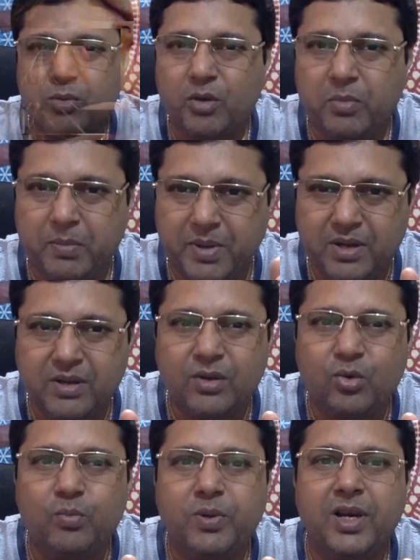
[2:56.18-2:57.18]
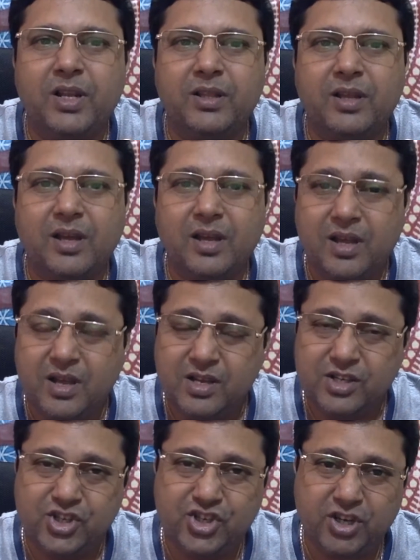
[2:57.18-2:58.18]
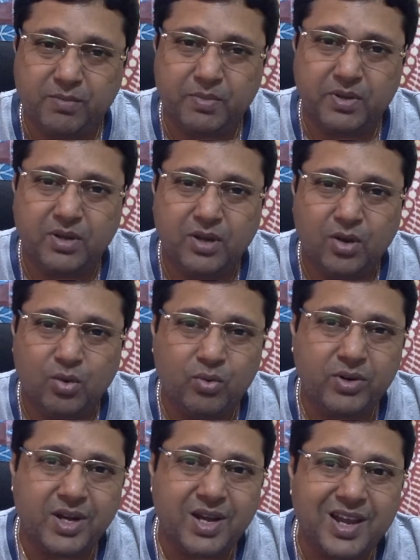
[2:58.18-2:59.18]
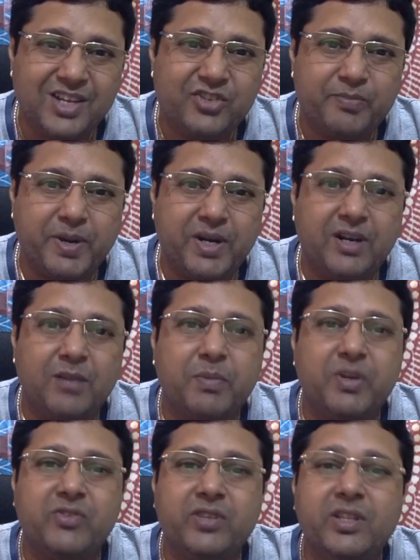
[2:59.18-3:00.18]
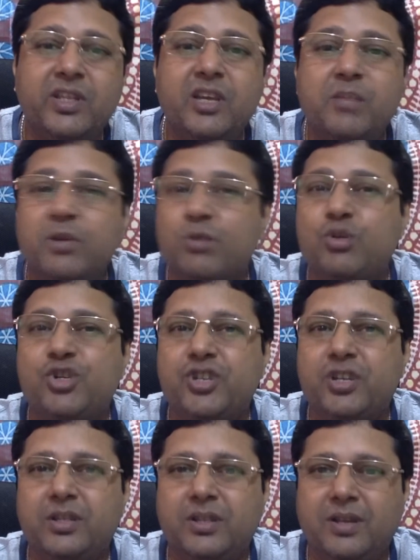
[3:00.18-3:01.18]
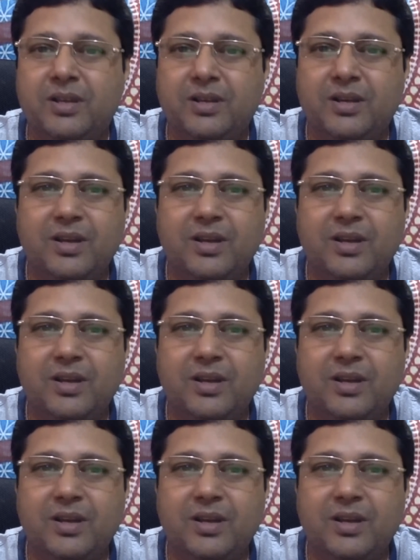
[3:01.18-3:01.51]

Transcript: तब और भी भयंकर रूप ले लेता है शब्द उनका एक्स पार्टनर अपनी जिंदगी में खुश रहता है